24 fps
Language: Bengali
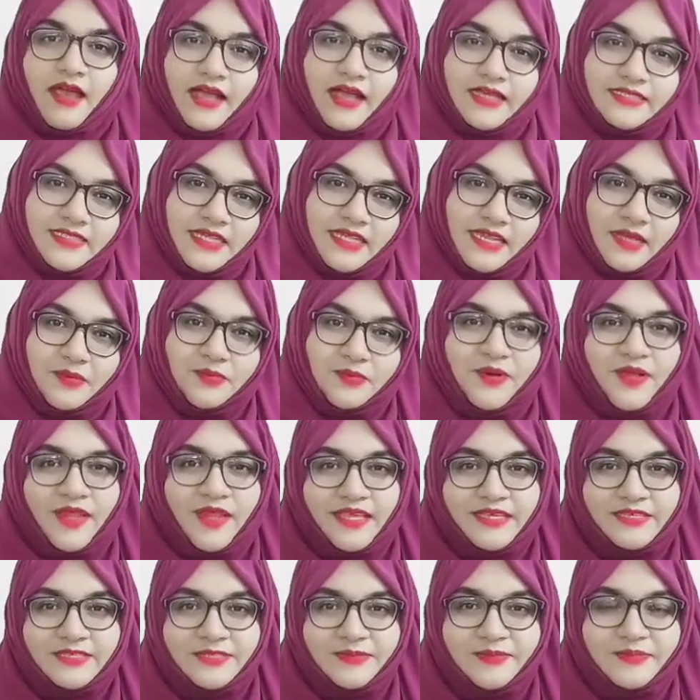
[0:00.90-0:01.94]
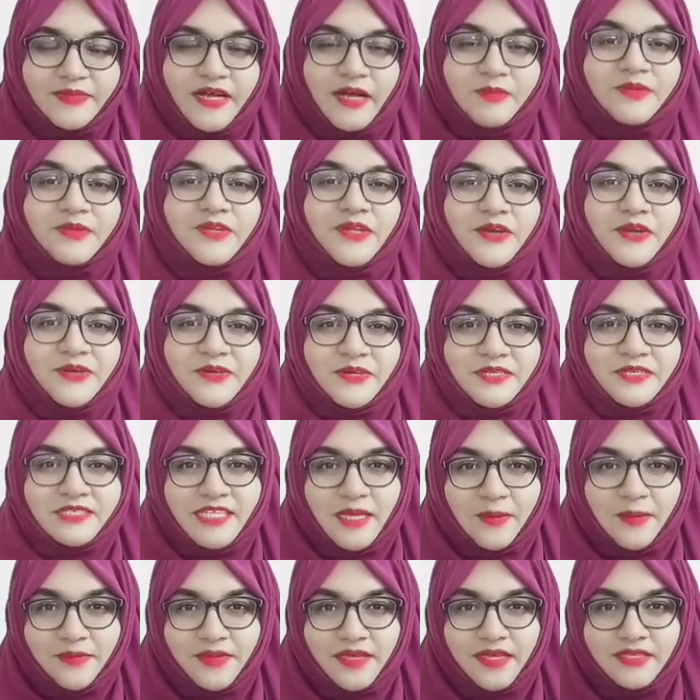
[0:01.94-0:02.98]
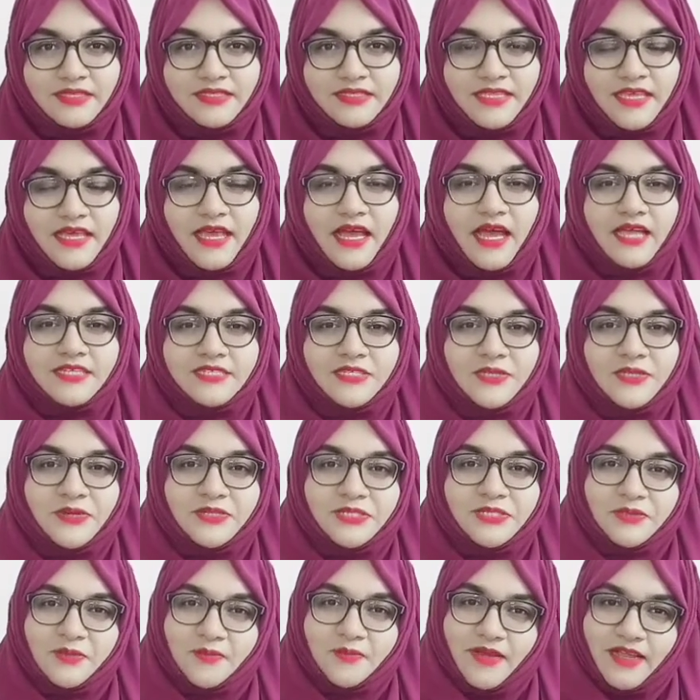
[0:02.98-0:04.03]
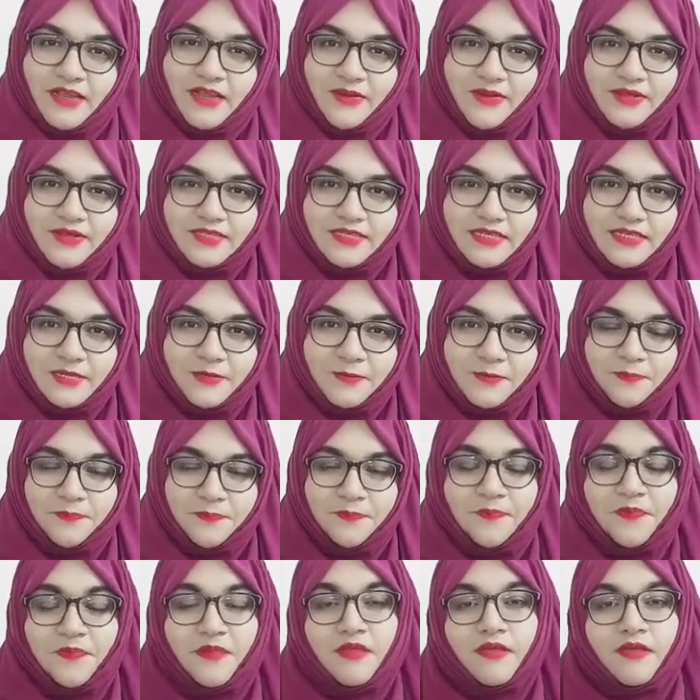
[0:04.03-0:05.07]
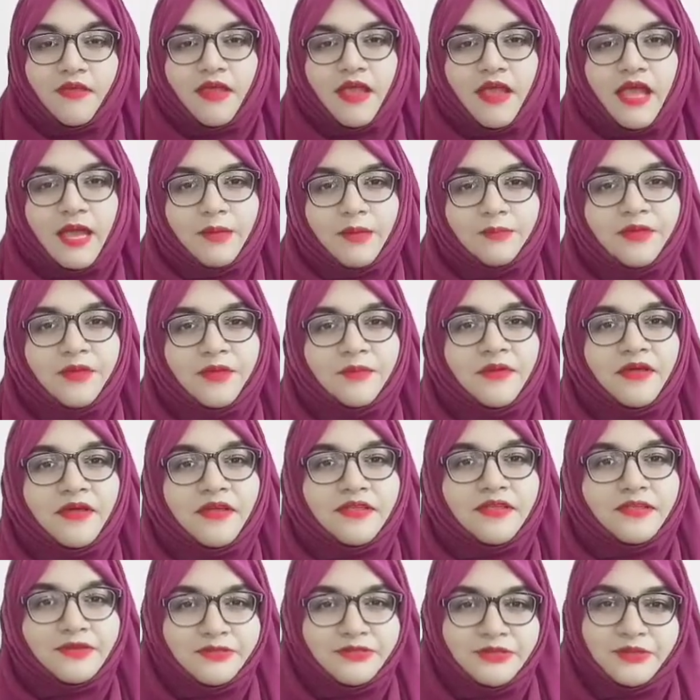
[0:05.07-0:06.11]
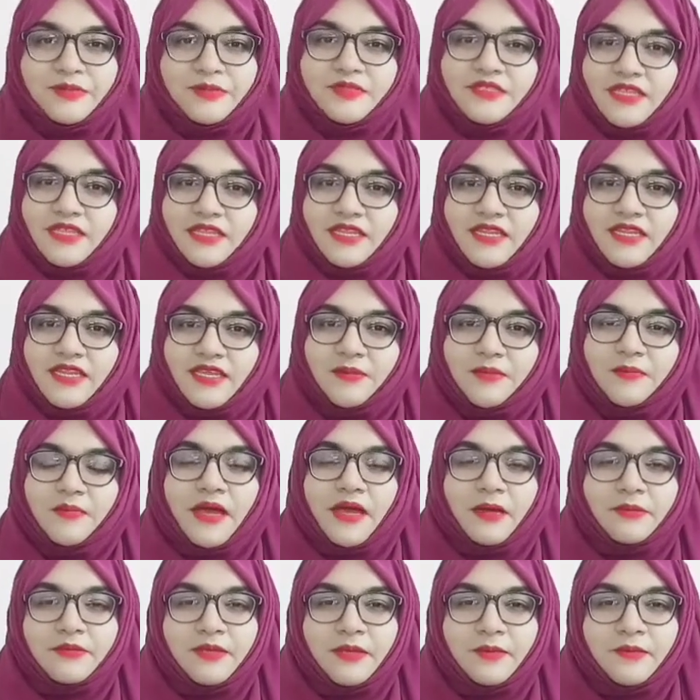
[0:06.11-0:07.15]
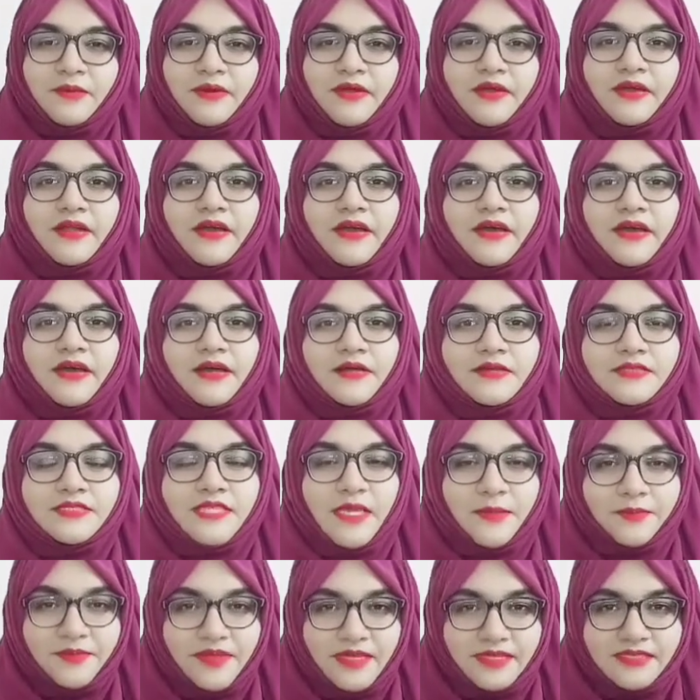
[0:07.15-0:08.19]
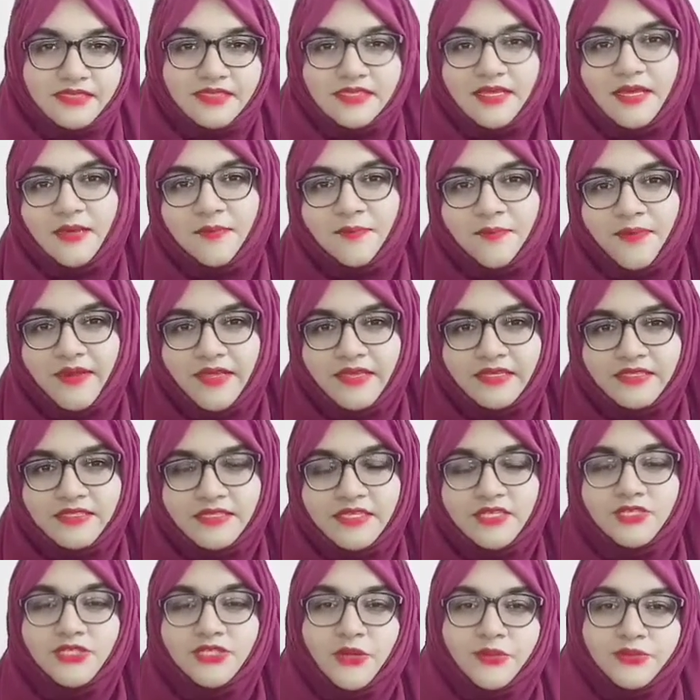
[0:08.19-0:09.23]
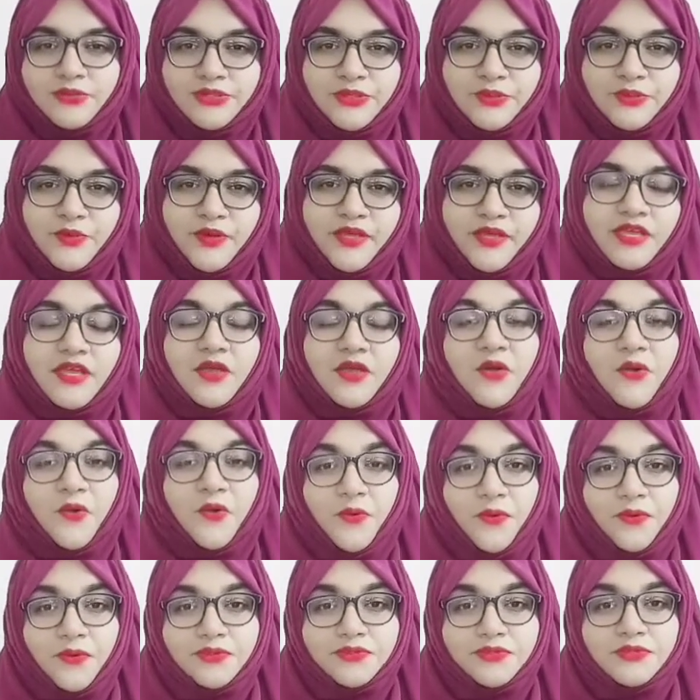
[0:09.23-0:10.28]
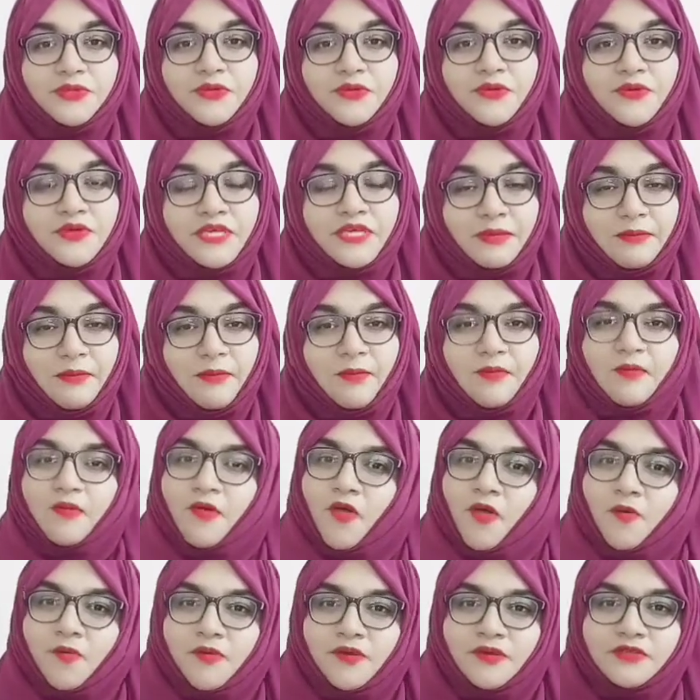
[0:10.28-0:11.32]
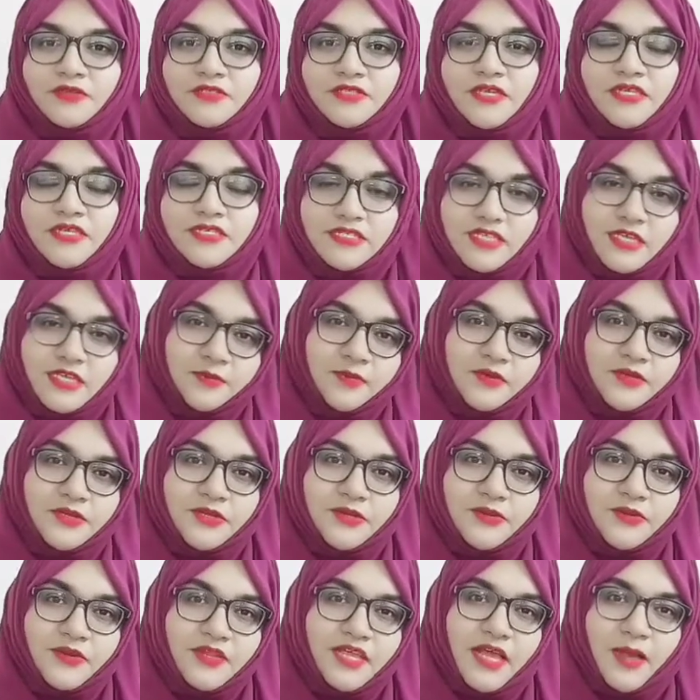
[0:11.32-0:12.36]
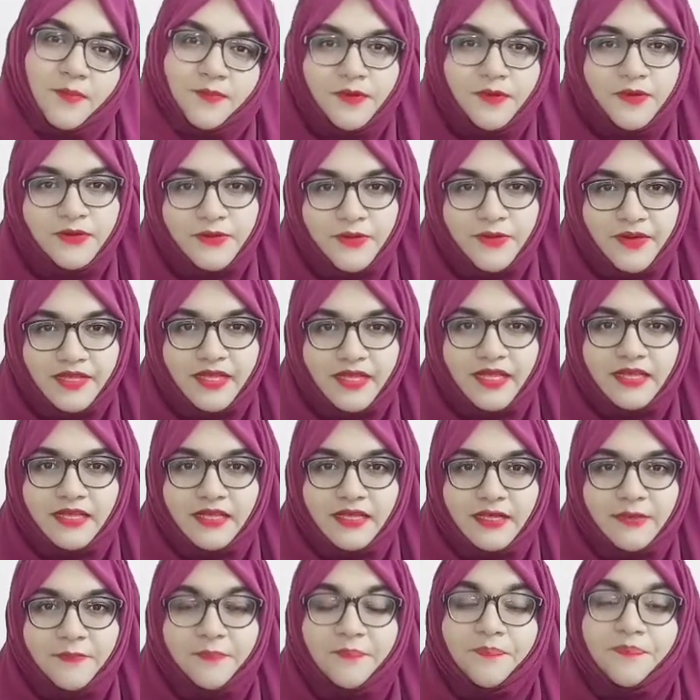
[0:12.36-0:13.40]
আসসালামু আলাইকুম আমি ডক্টর সামিয়া স্নেহা আশা করি সবাই ভালো আছেন আমি আমার ইউটিউব চ্যানেলে বা আমি আমার সামিয়া স্নেহা পেজে সবসময় ওজন কীভাবে কমানো যায় সেই ভিডিওগুলি আপলোড করে থাকি